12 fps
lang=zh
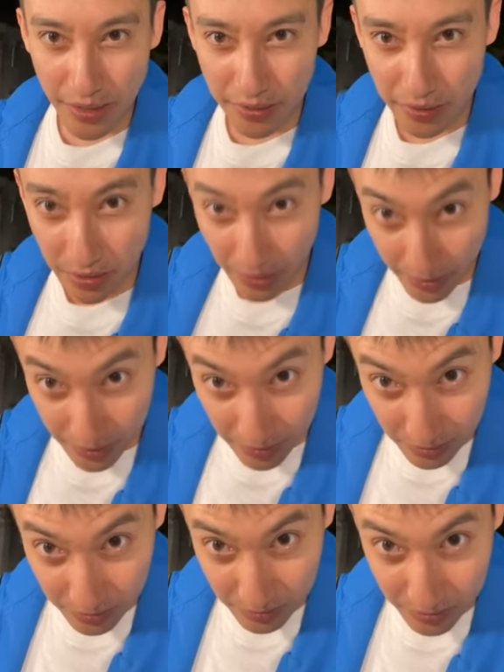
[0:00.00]
Han
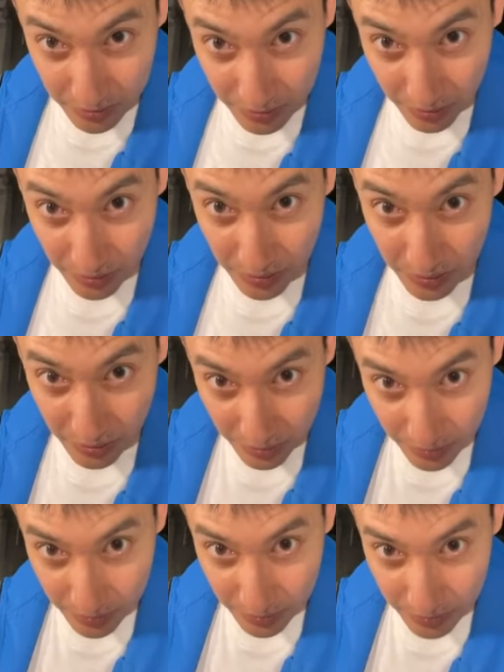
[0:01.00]
Claire，Han
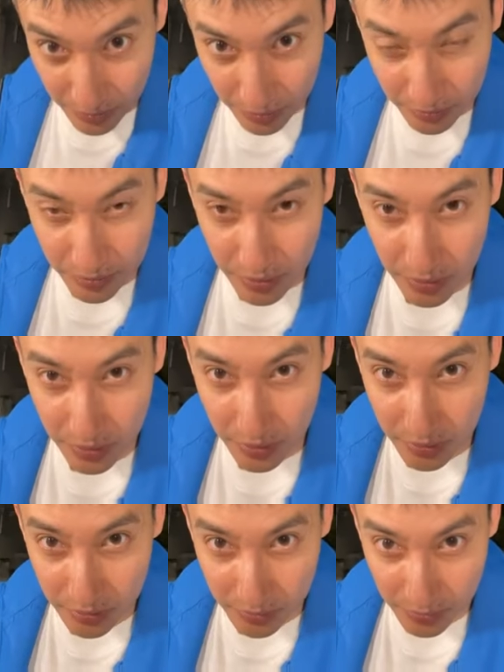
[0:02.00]
Claire，哦，看
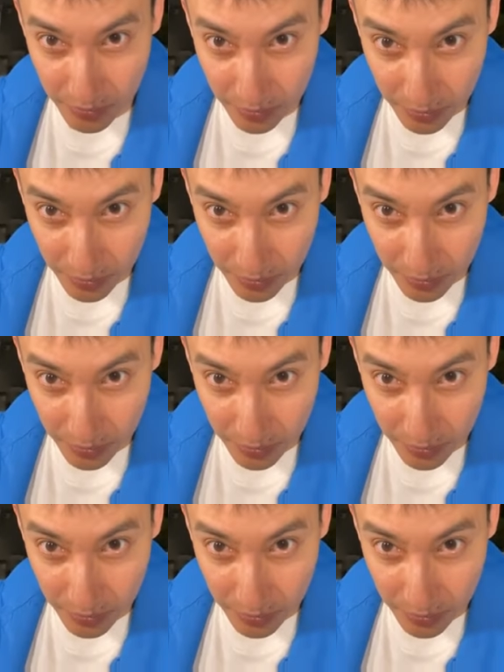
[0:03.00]
到了。